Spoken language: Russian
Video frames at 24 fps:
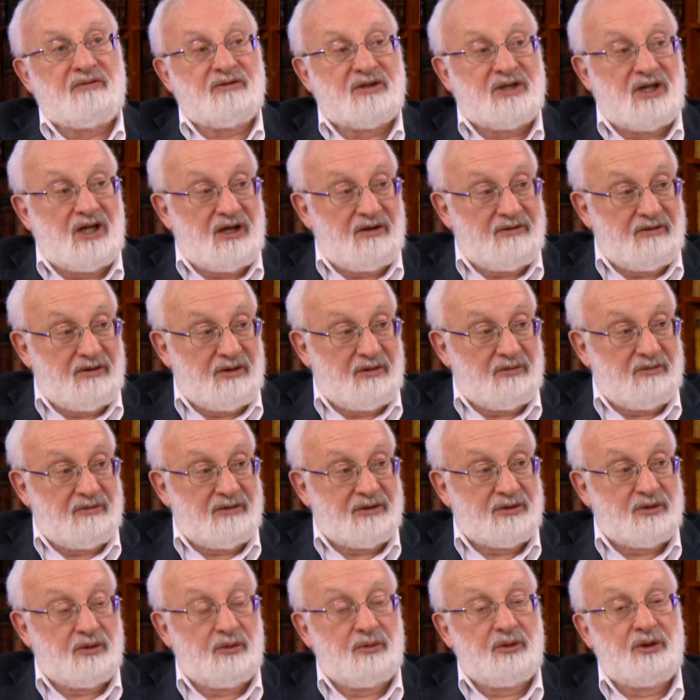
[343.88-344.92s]
православием
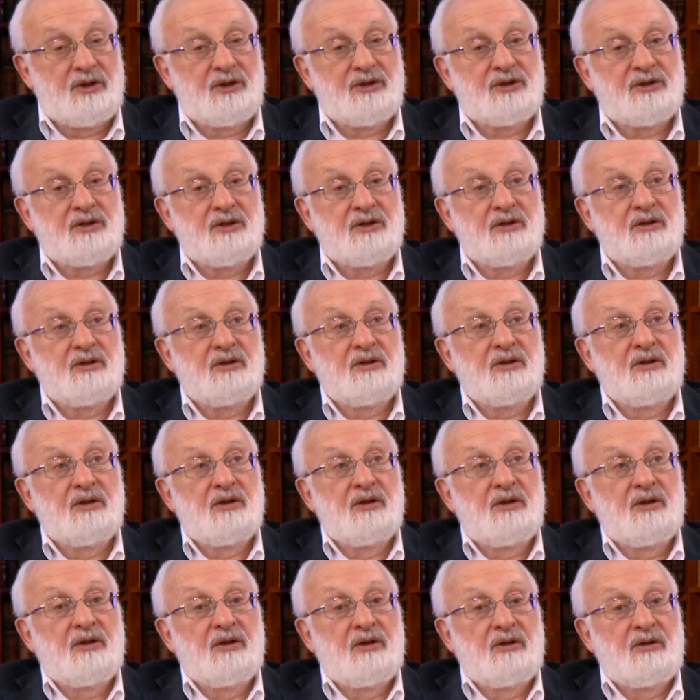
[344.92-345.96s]
в особенности.
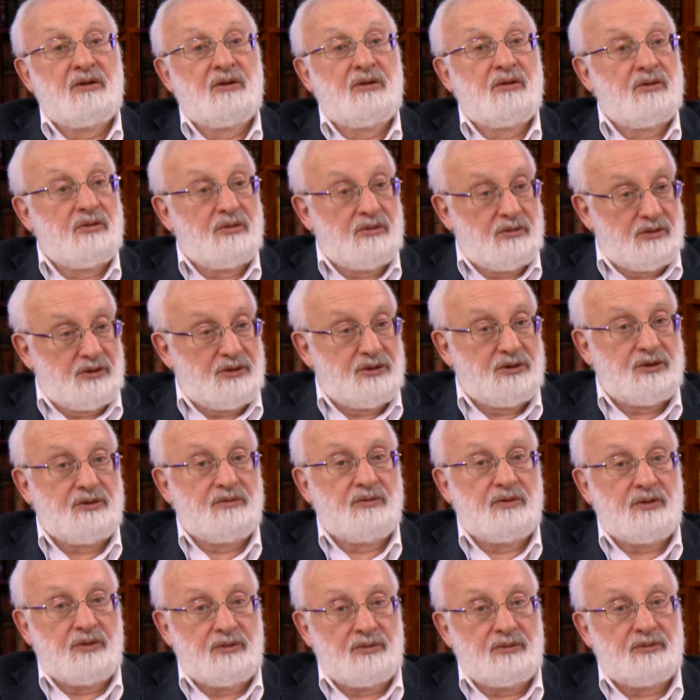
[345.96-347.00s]
Но
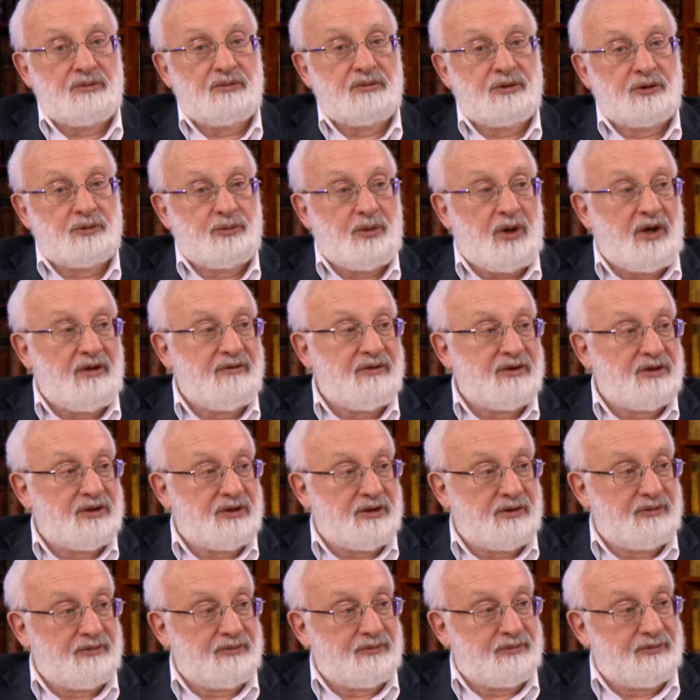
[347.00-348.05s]
ничего,
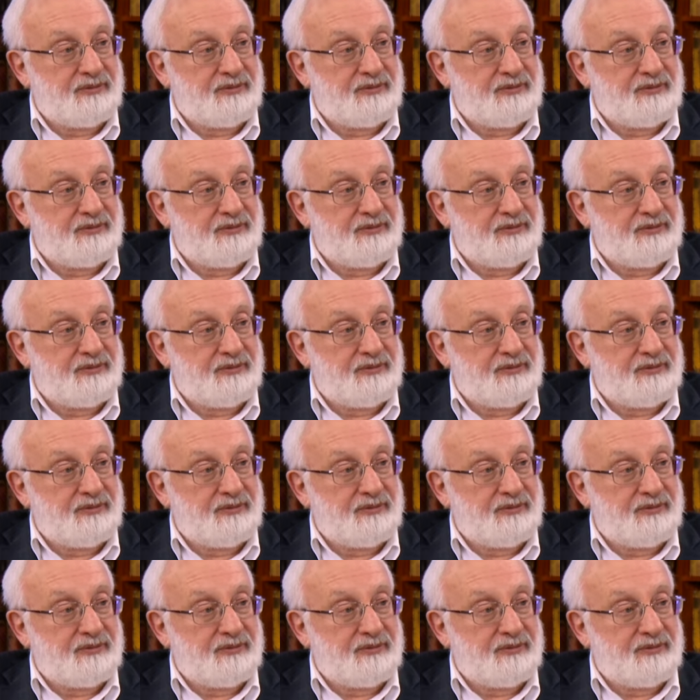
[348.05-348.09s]
справится,